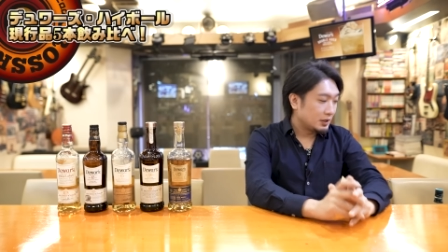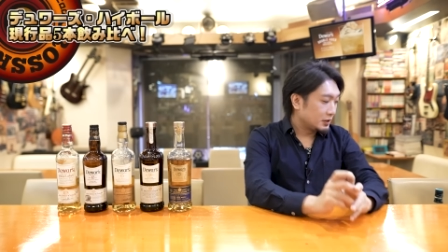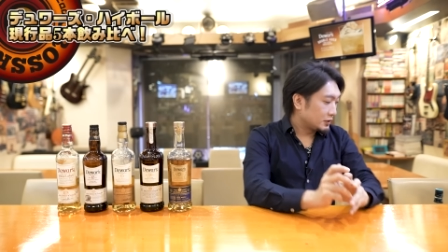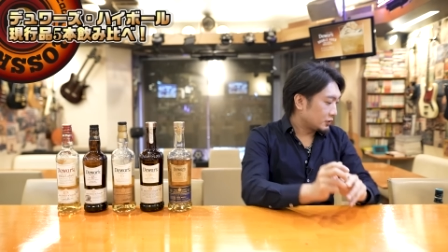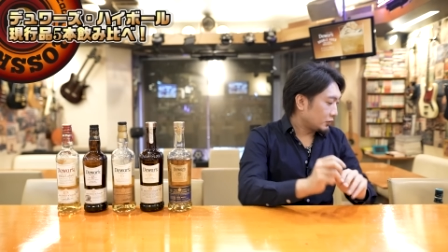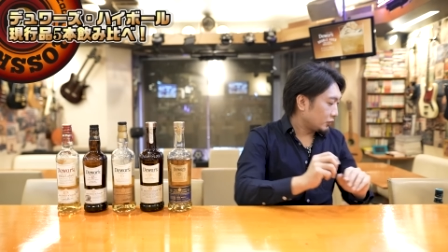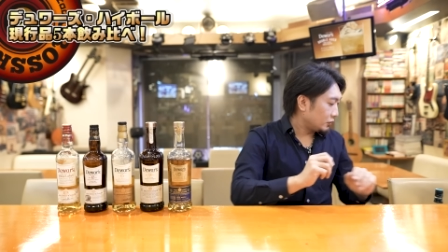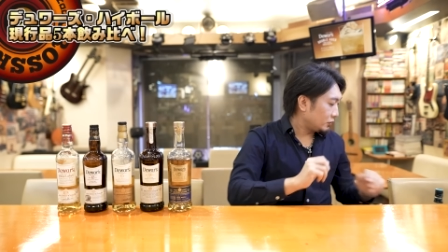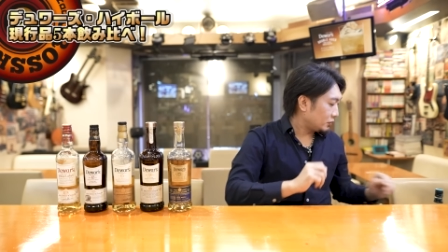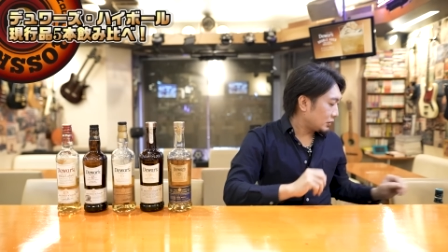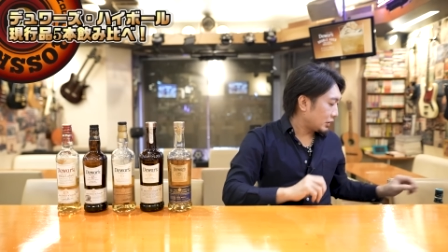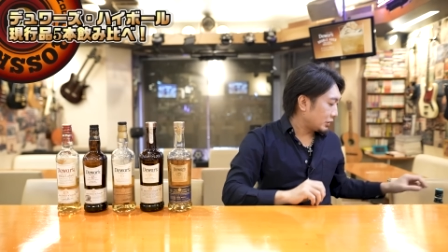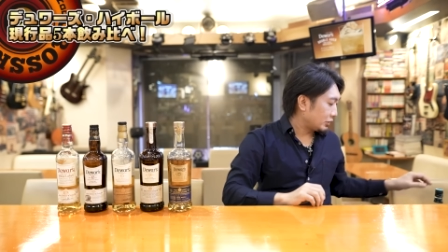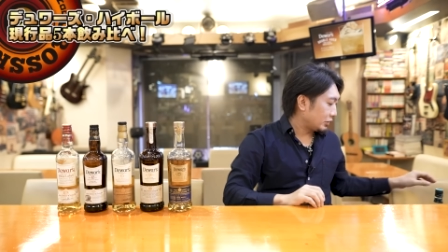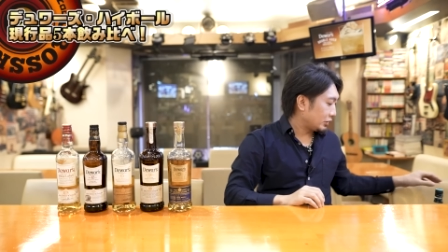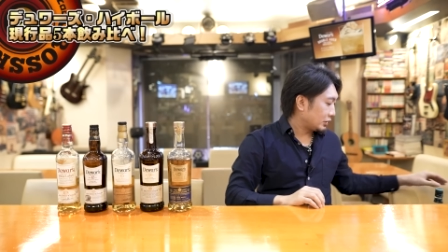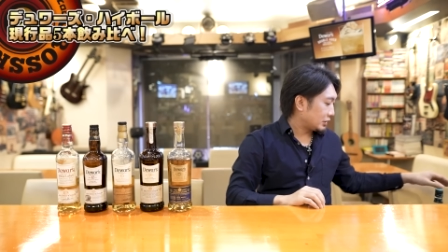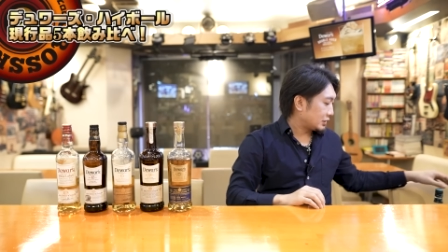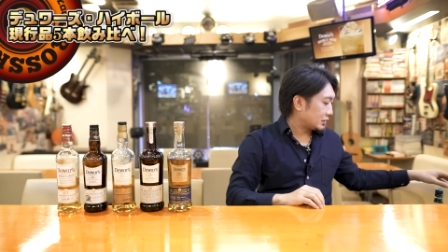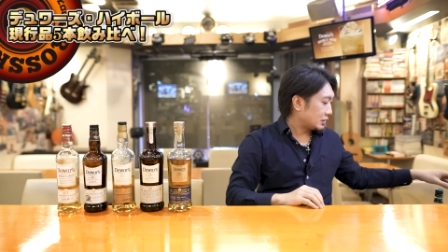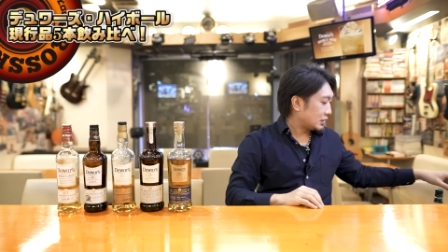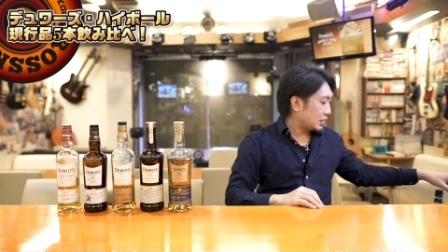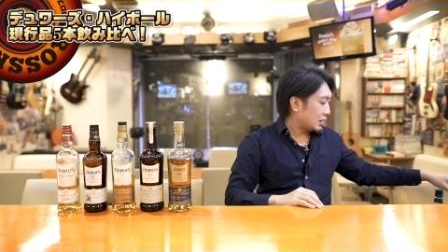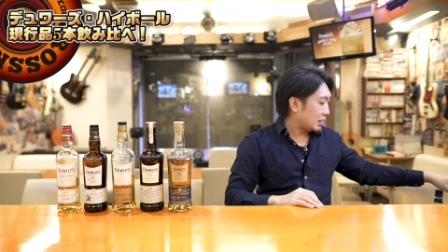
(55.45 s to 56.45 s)
その他には
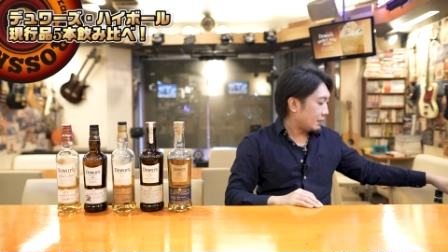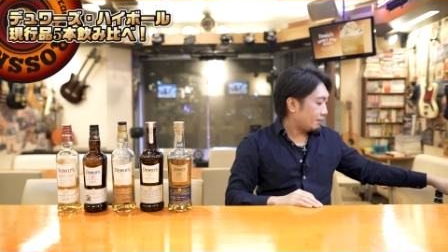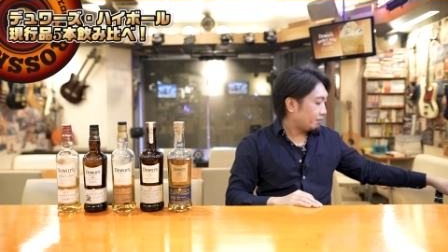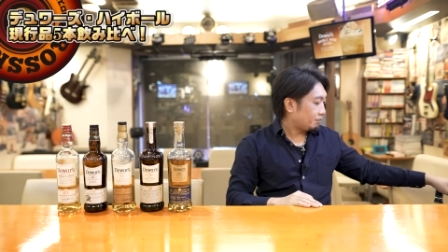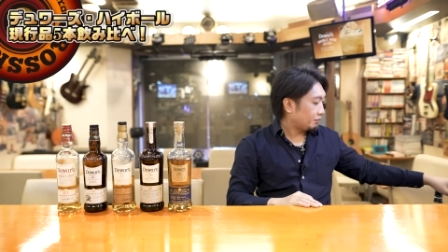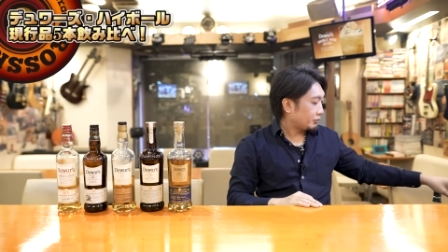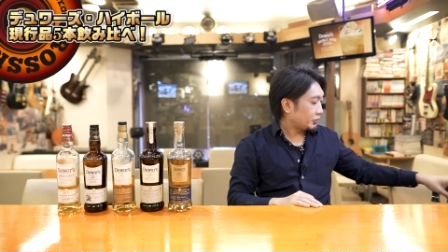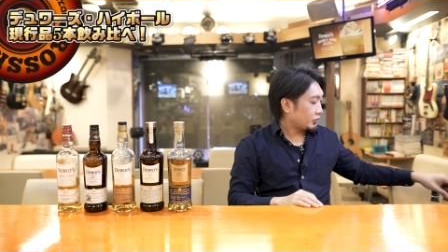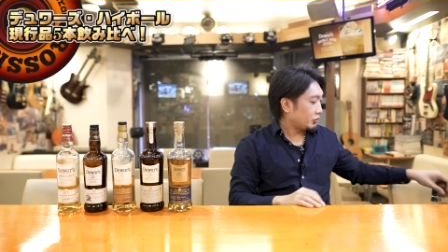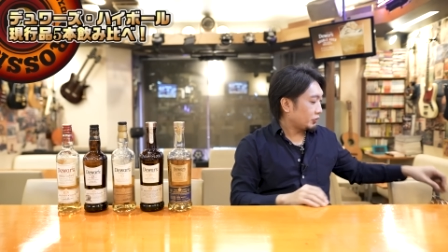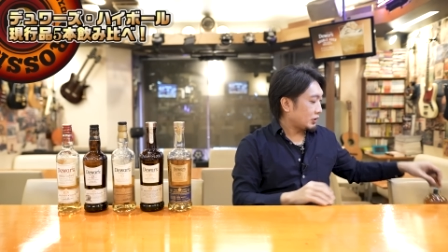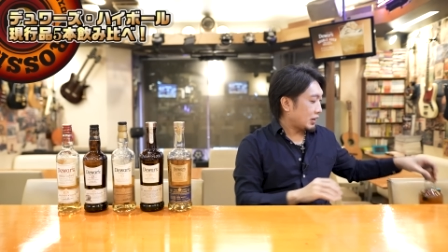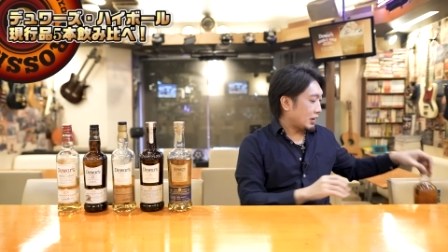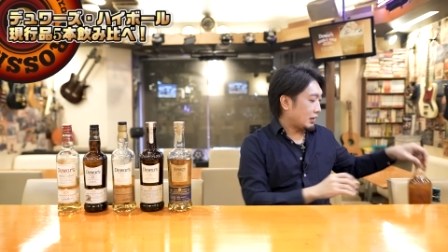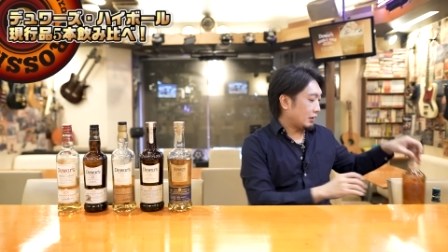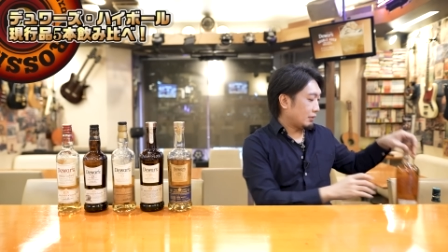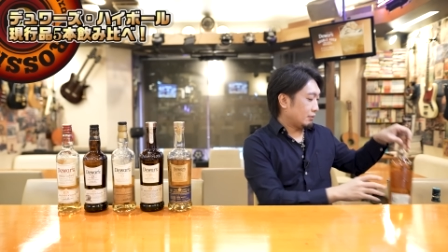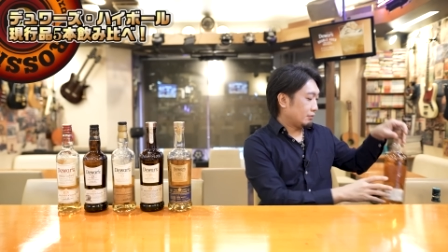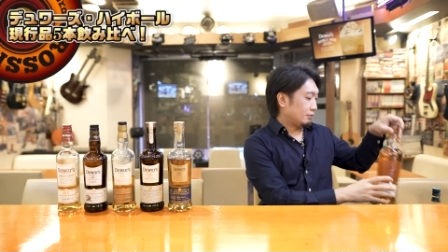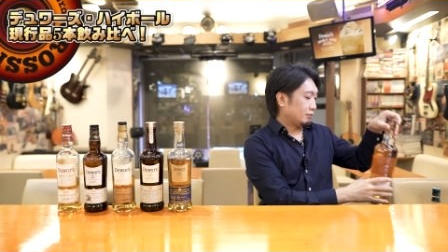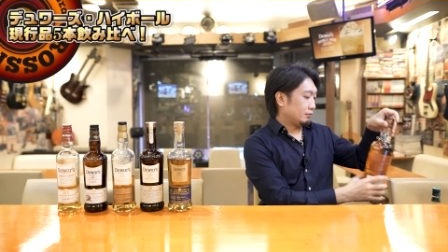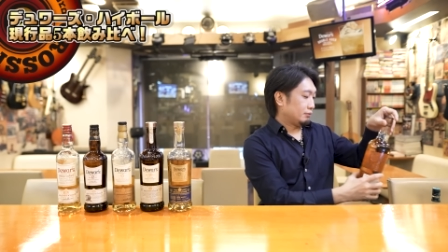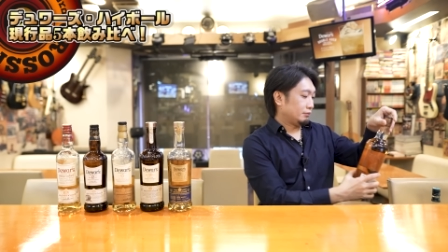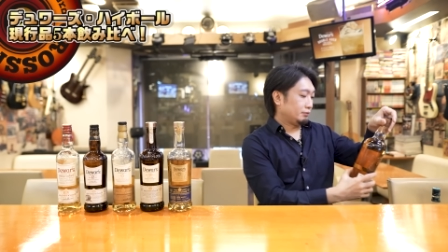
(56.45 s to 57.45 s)
ですね去年
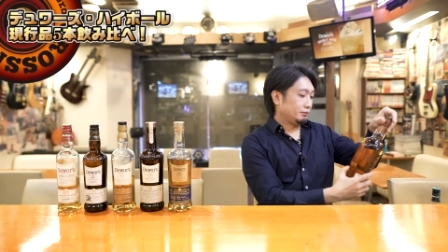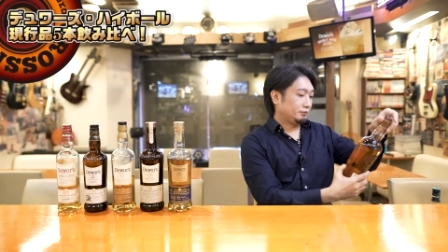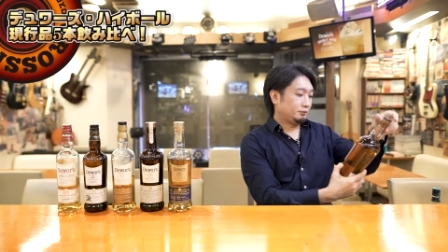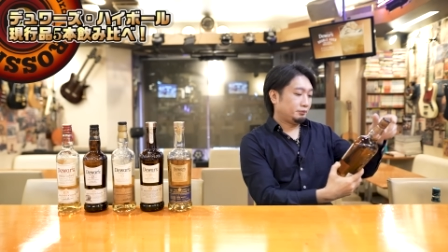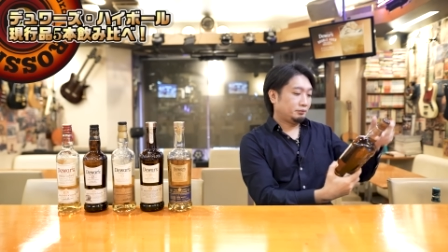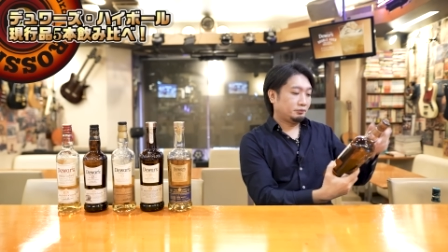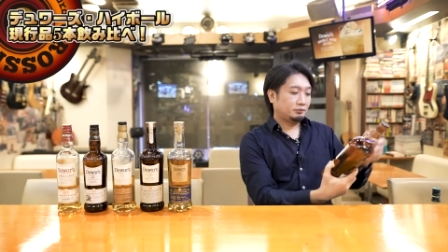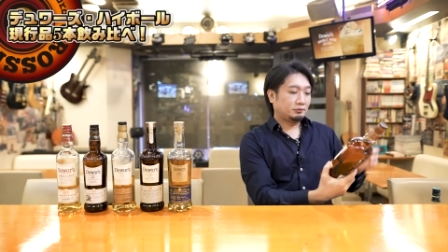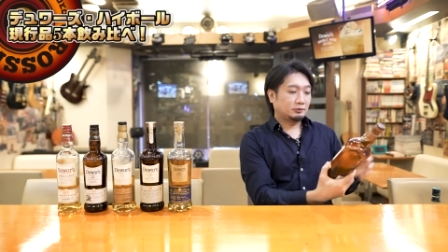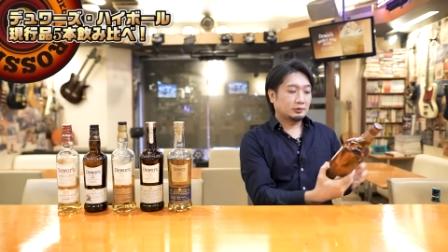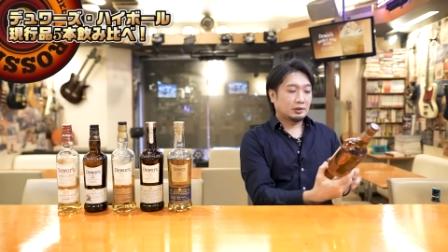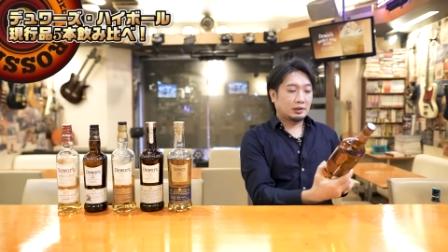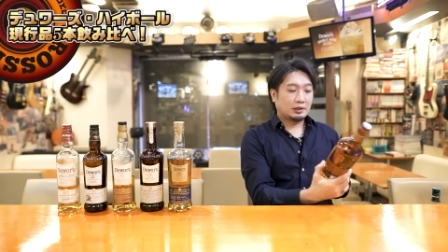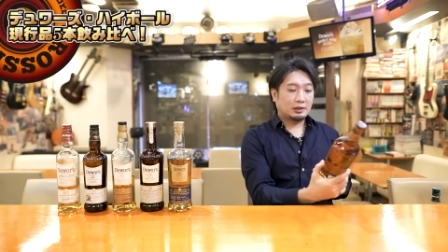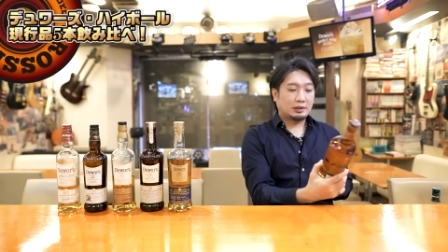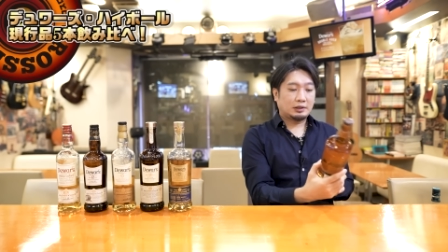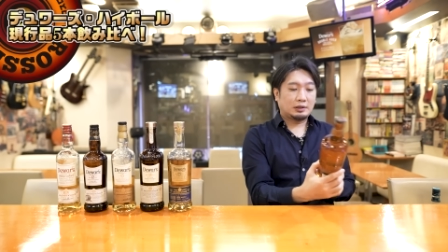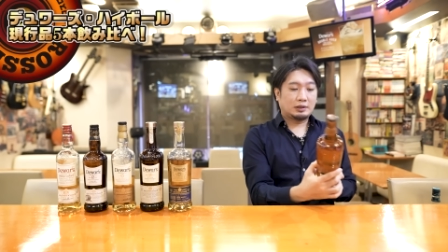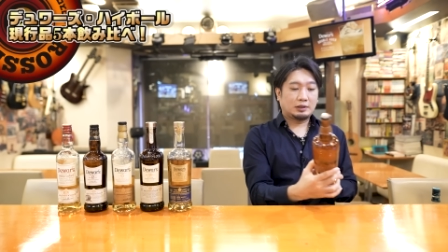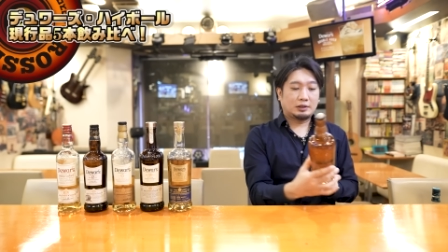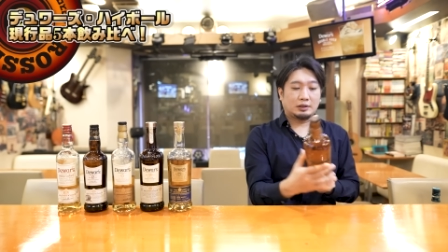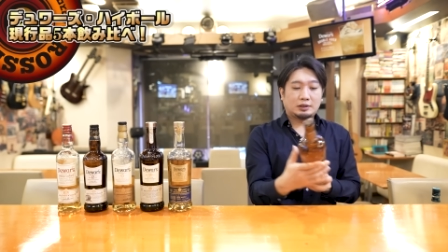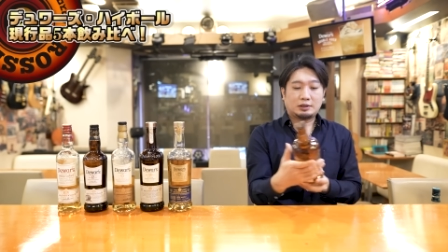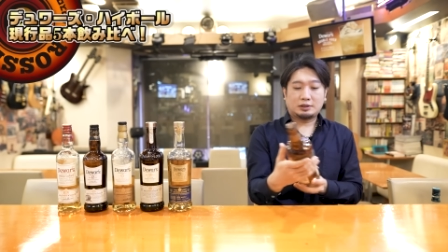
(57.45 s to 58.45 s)

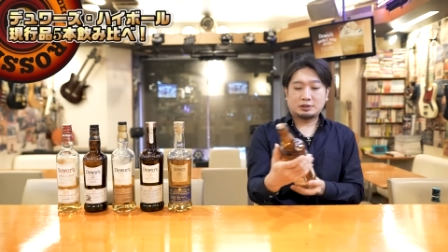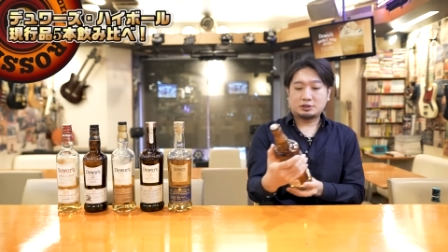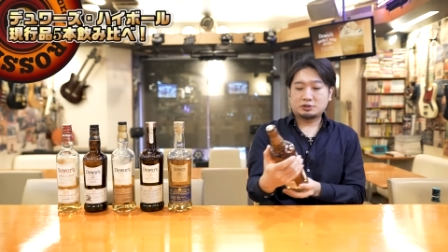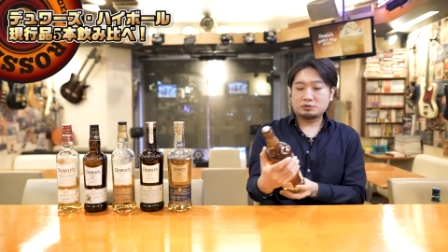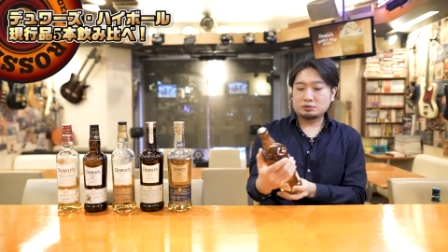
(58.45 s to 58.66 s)
視